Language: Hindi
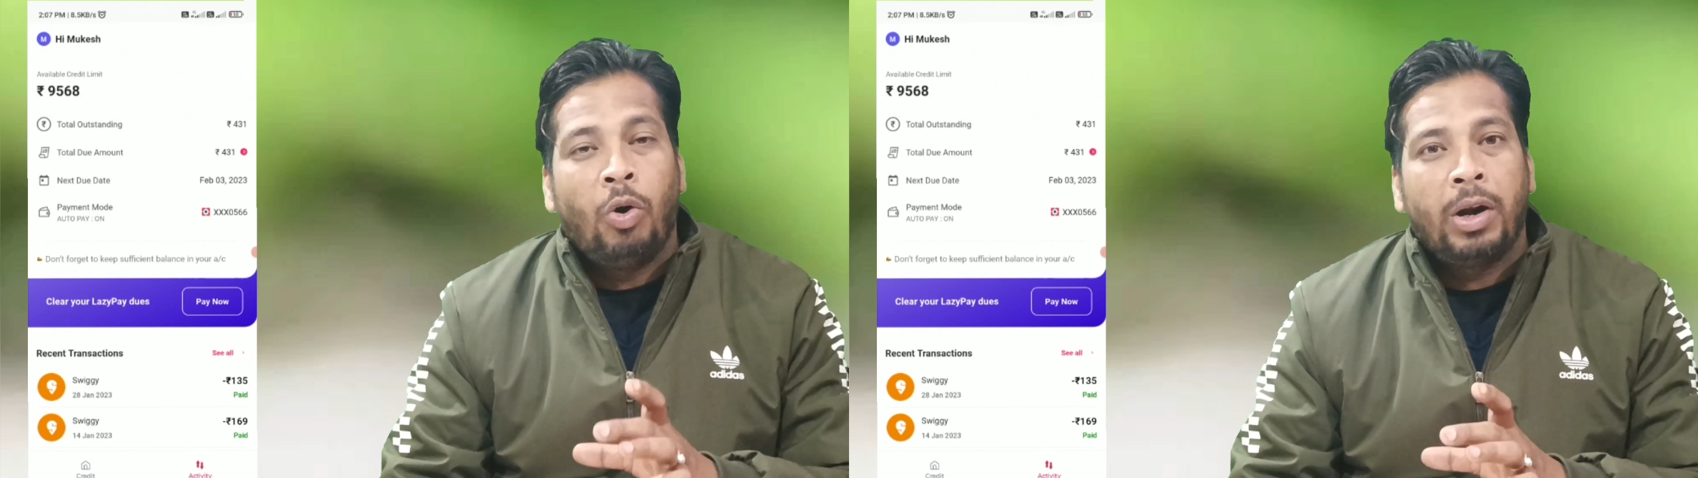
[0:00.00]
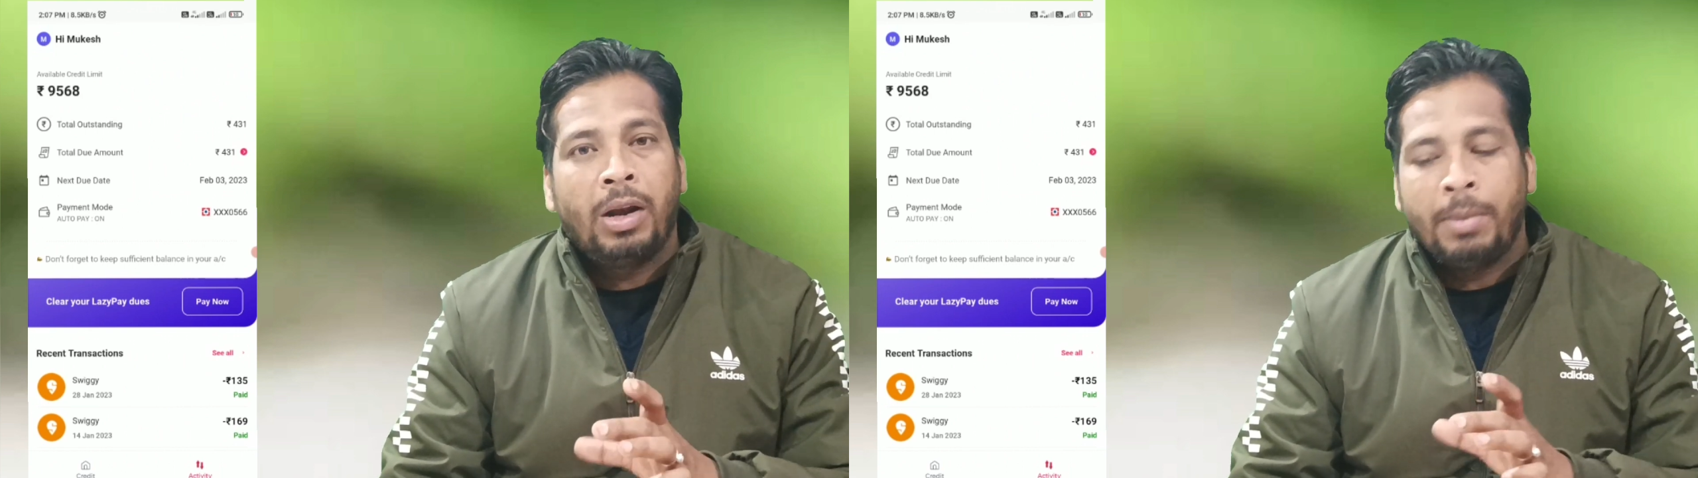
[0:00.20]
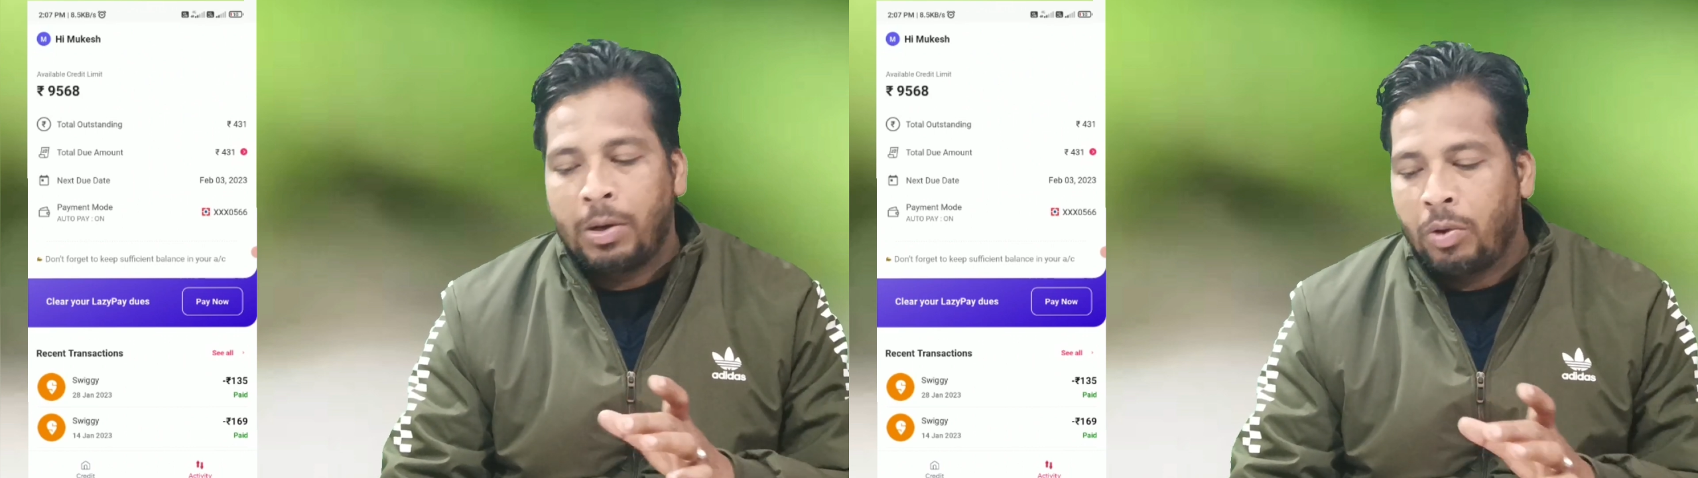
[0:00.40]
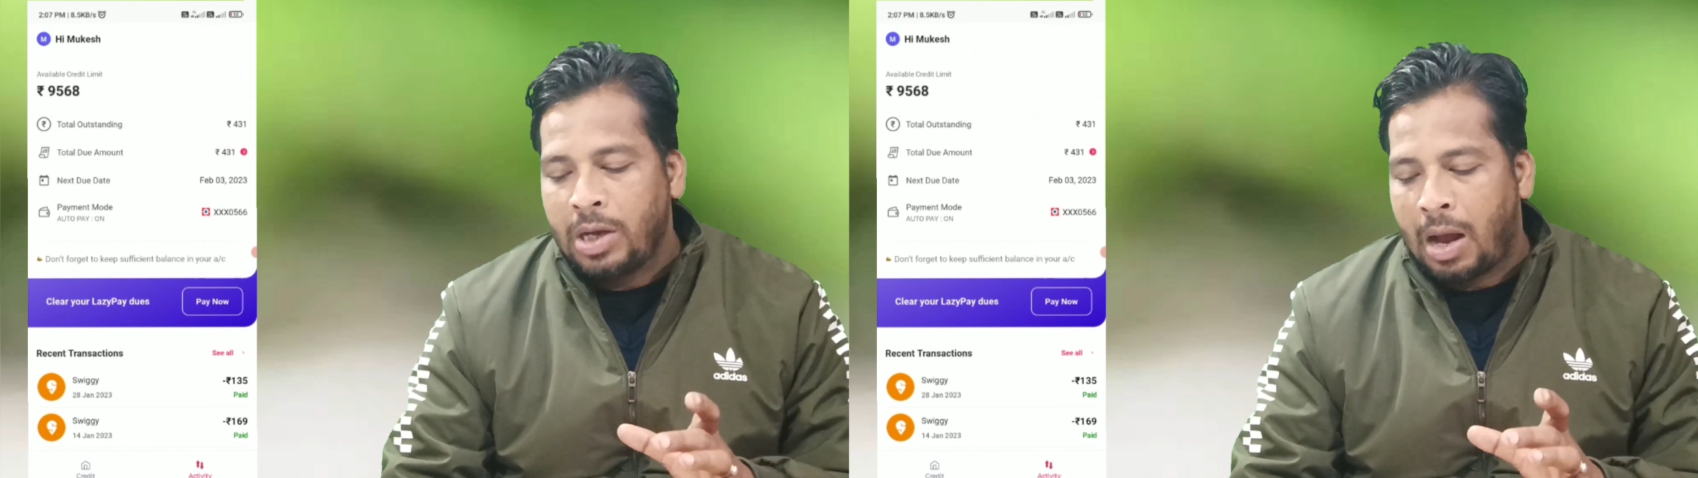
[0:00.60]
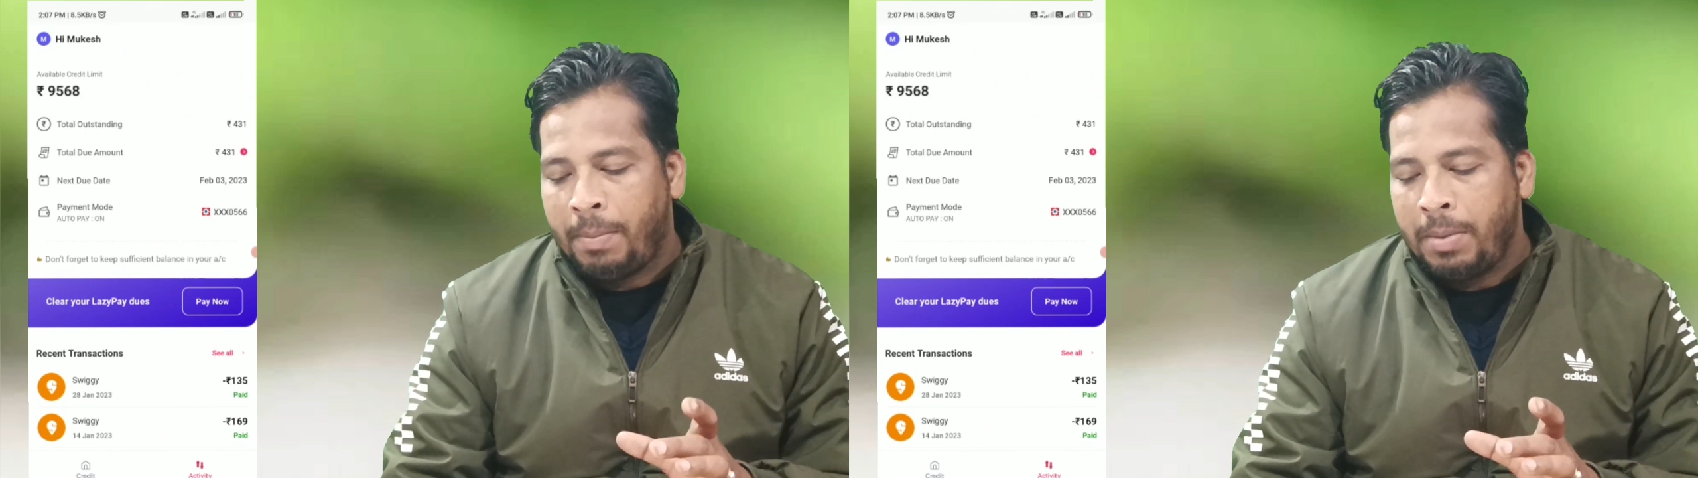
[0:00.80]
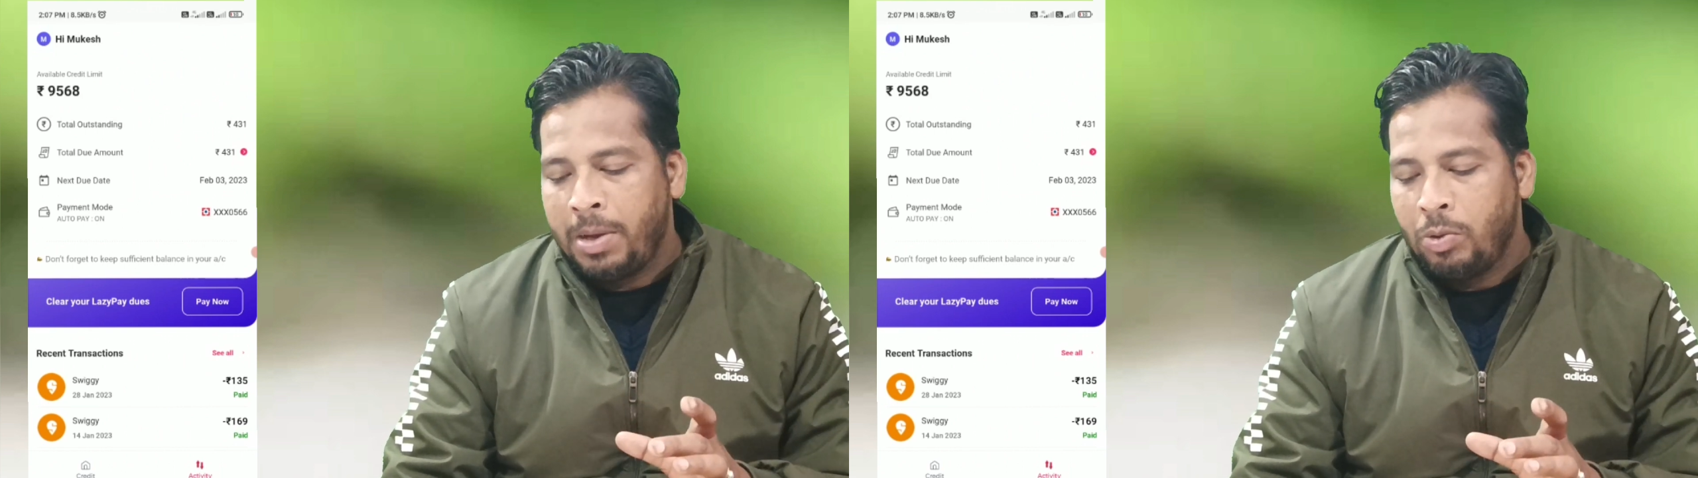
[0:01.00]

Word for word: ओल्ड लिमिट को यहाँ पे भी